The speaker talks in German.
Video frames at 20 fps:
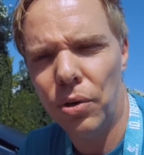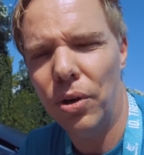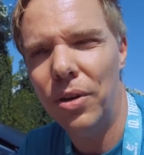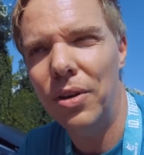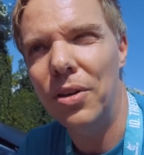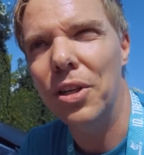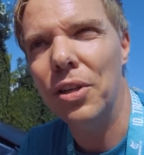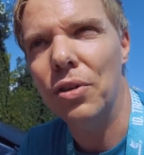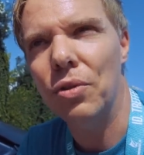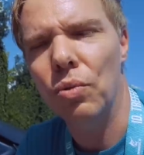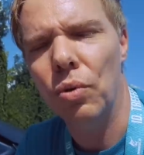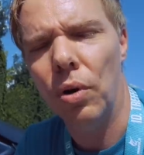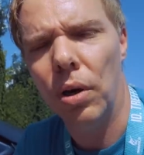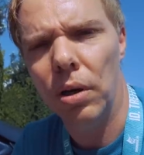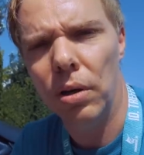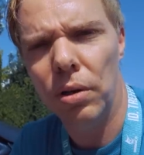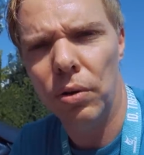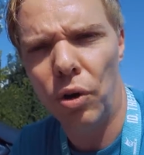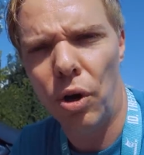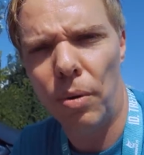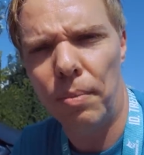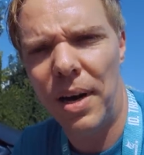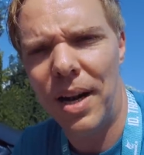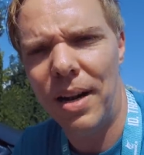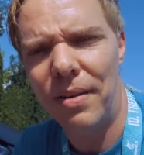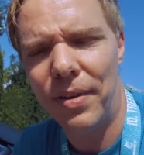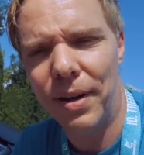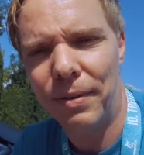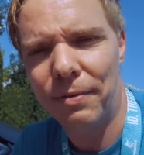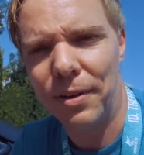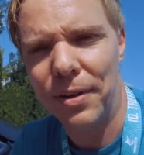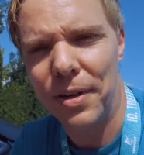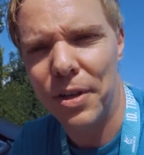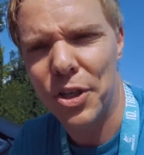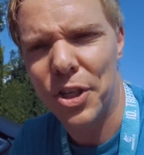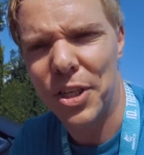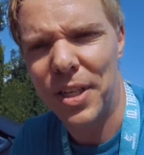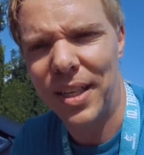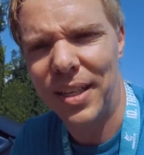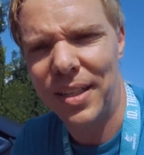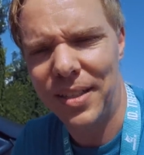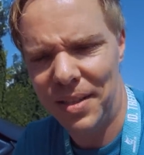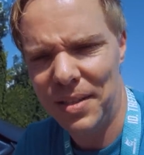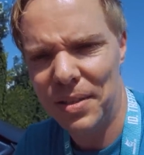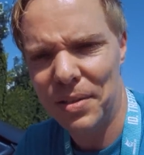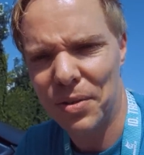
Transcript: können nicht nur normal weg von der Stange,